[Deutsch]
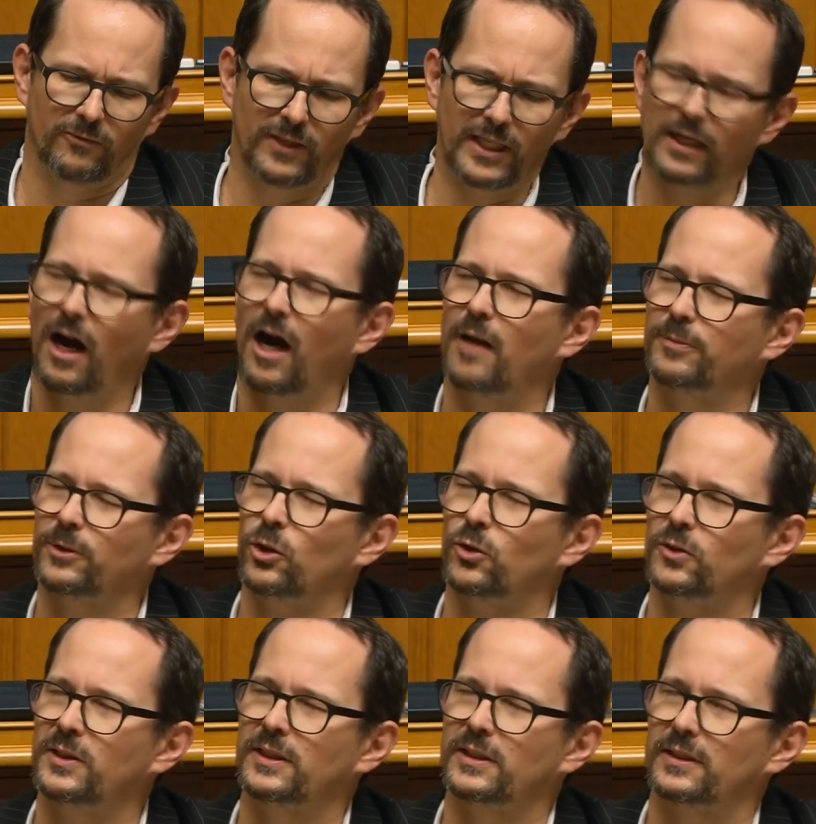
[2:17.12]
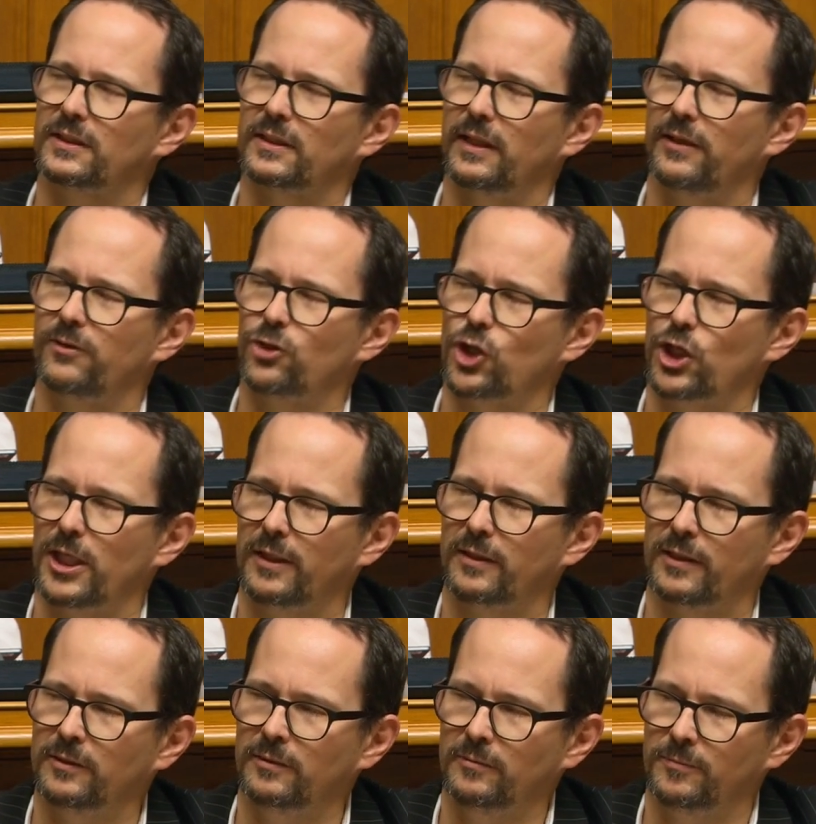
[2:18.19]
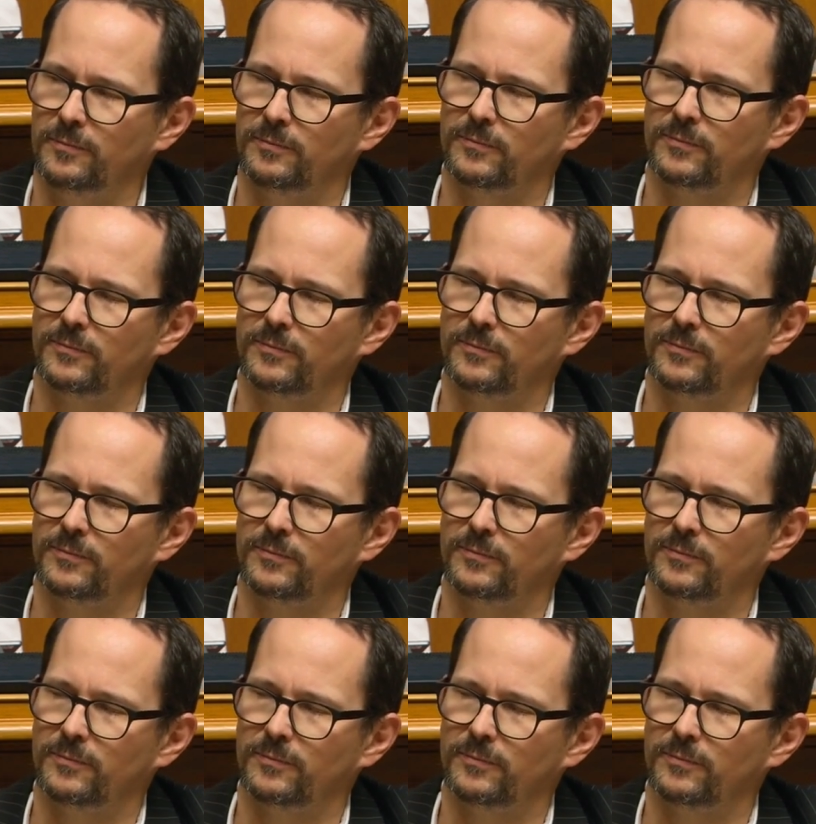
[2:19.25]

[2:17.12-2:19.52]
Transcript: Wir haben uns entschieden,